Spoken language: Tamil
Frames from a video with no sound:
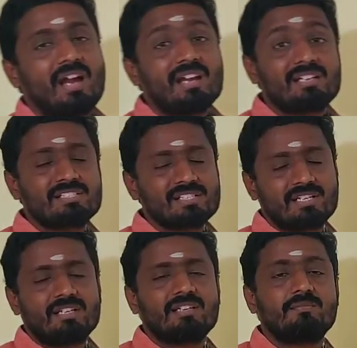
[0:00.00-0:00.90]

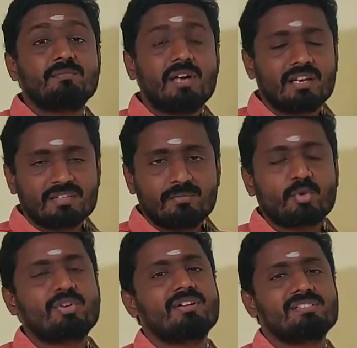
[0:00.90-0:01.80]
ஹைட்ரஜனை அல்லது
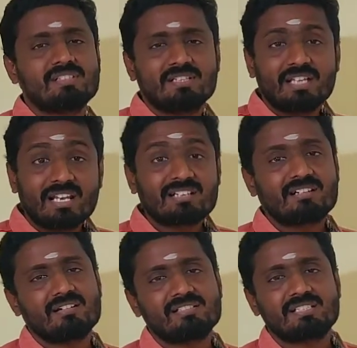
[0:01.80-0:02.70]
ப்ரோட்டான்ஸை
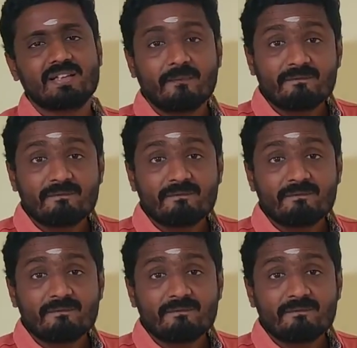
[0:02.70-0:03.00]
எலக்ட்ரான்ஸை